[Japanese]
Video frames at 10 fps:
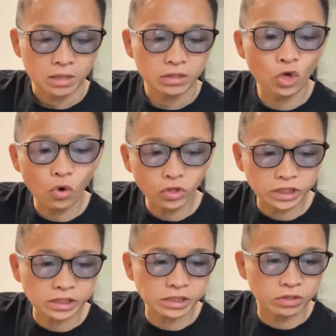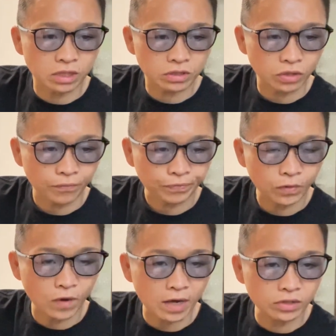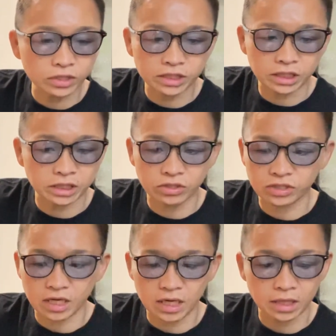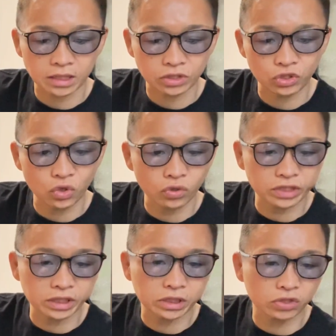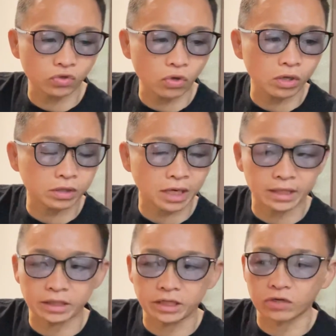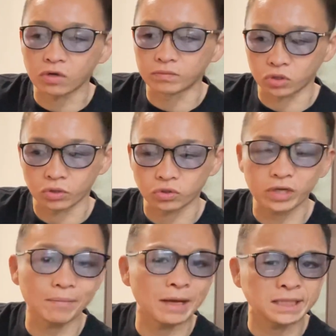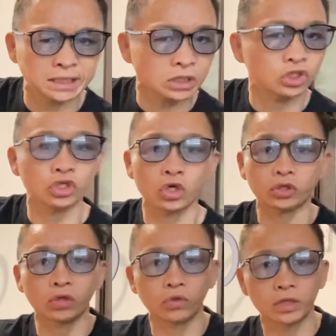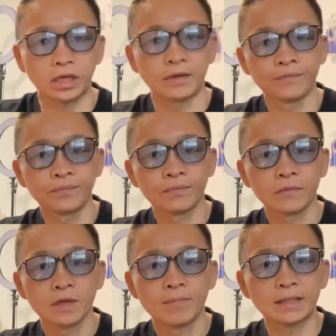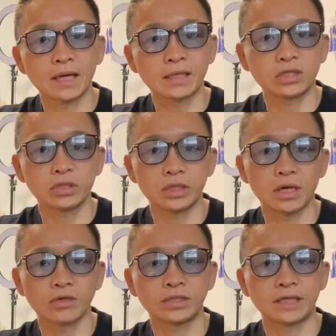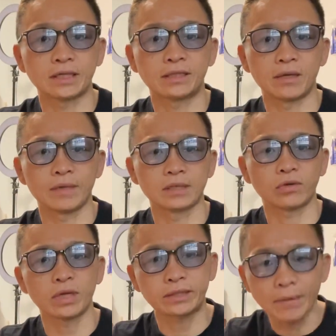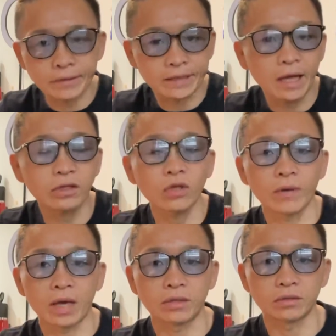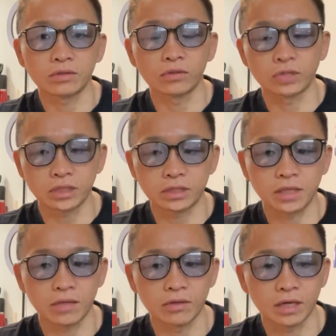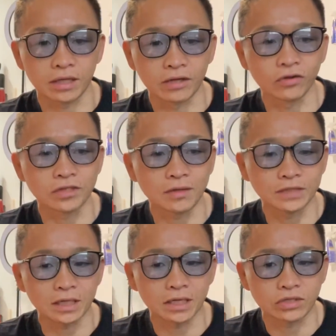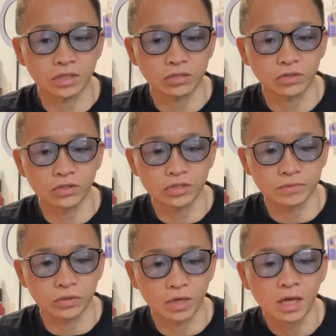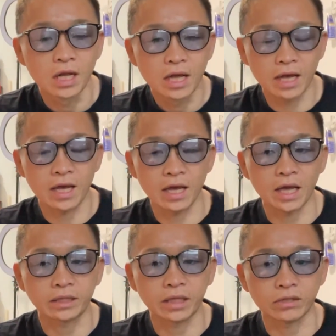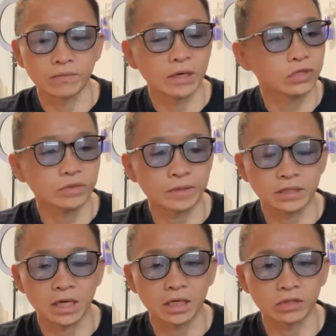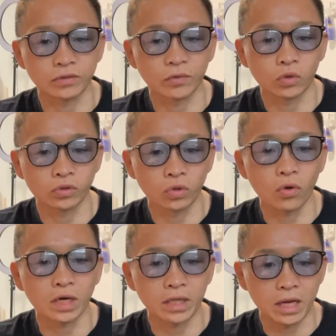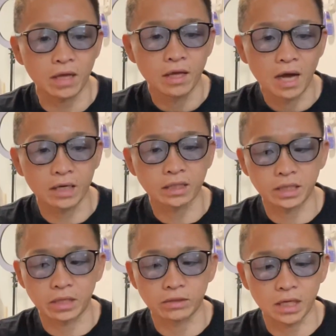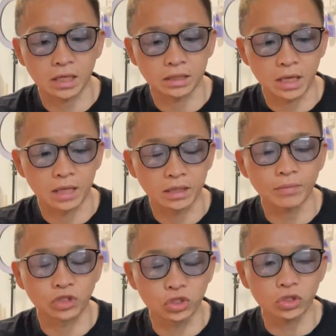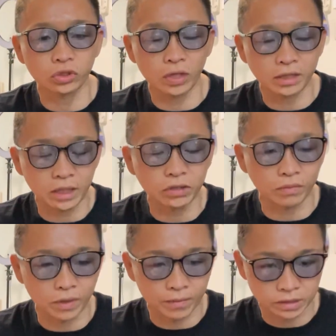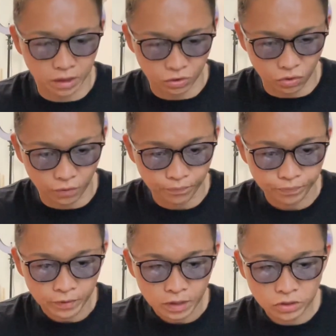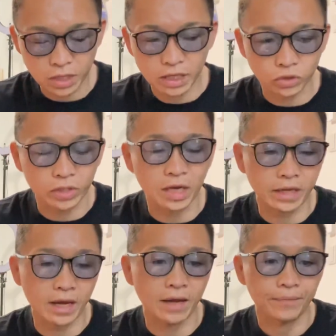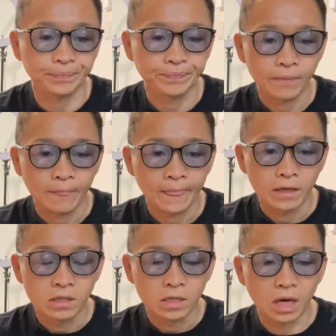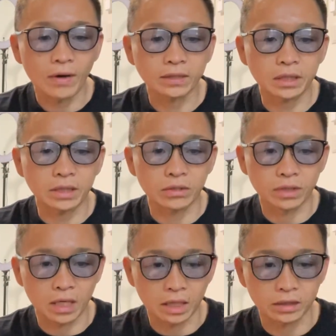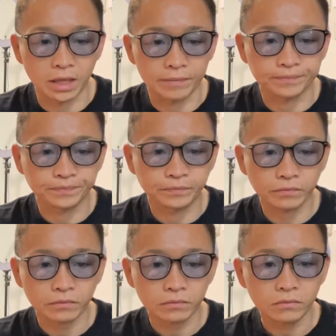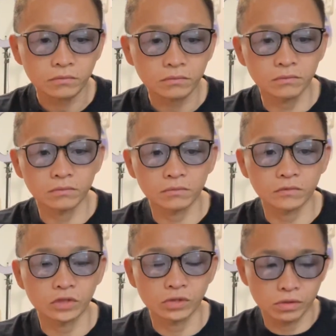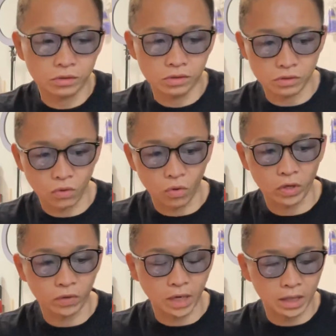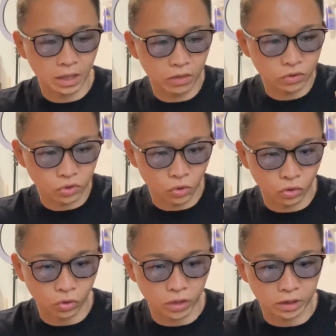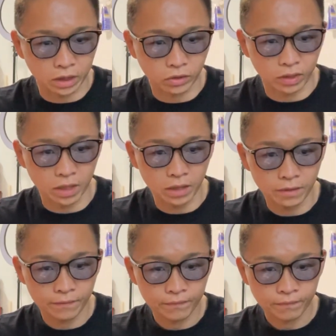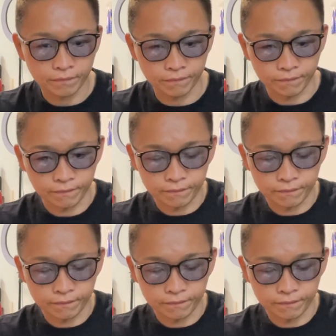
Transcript: 量脂質ですよ。悪い脂質じゃないです。量脂質を体に入れ込むと。それがめっちゃ重要ってことにまた気づき直しちゃってます。これ多分何度もやる。この人生の中で。このサブチャンネルっていうか、その YouTube とか、えー、やっていく。まあ YouTube だけじゃなかったでしょ。この動画でね、話していく中で、多分ずっとやってると思いますけど、常にそれだけ変わってってるんだなって。うーん。俺の体の状況だったりとかね。うん。